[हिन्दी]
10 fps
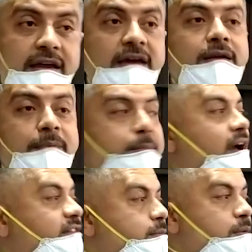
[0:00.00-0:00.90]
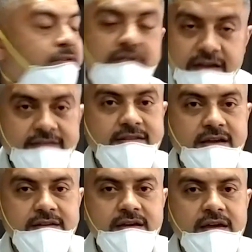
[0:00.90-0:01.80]
केयर पे मैक्सिमम स्ट्रेस
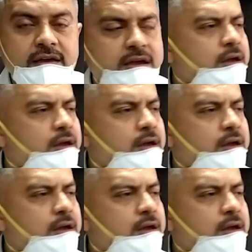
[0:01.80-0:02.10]
दिया जाए